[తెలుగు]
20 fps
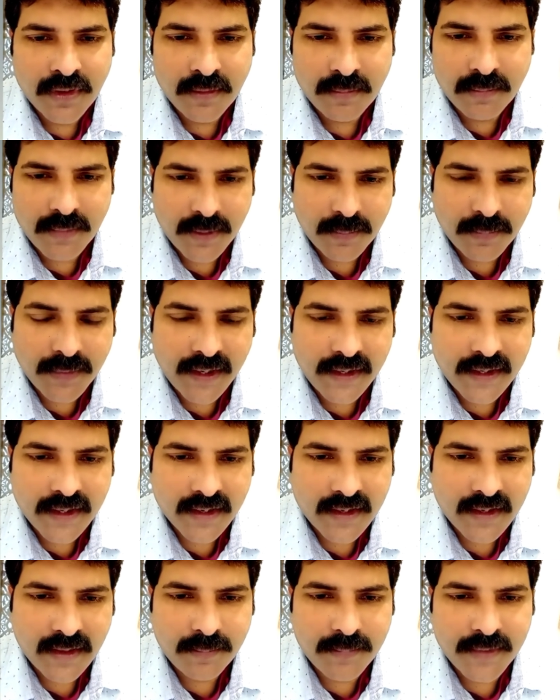మరి బయట
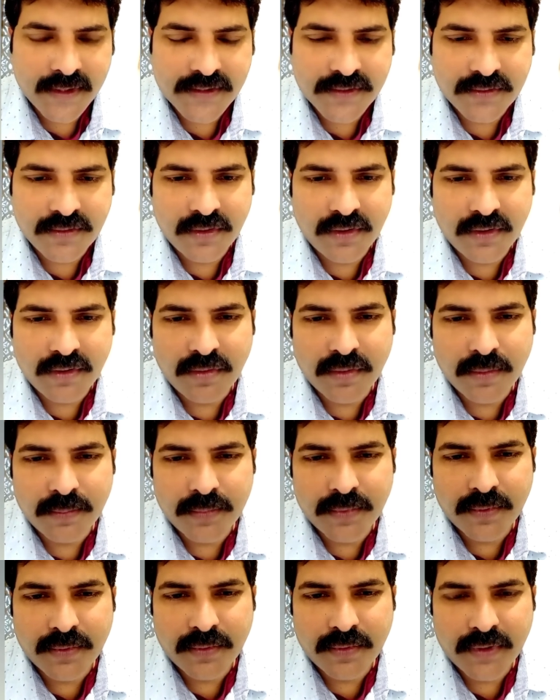అక్క వేసుకుని
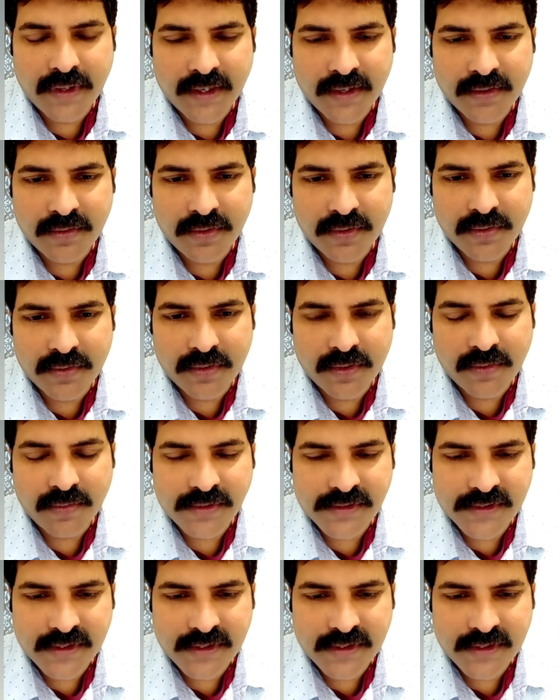రూము రెంట్ కట్టుకున్న వాళ్ళు